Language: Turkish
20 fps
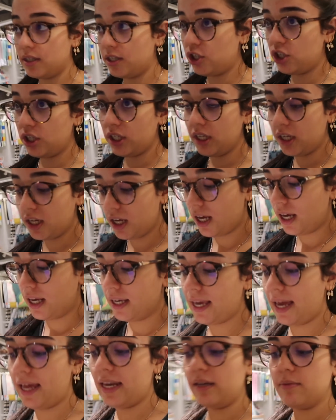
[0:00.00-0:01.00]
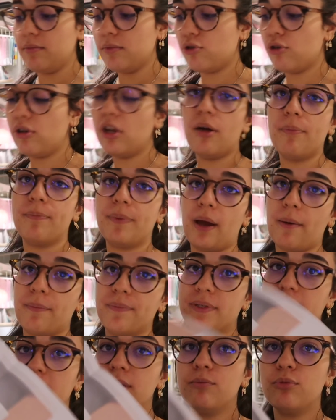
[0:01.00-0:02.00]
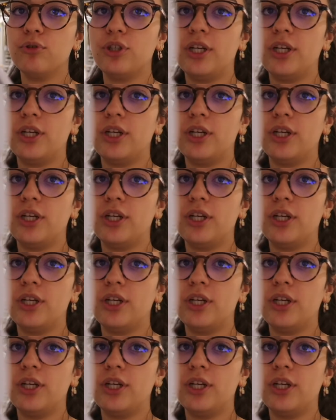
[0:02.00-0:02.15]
için kendimiz dolap yaptırdık.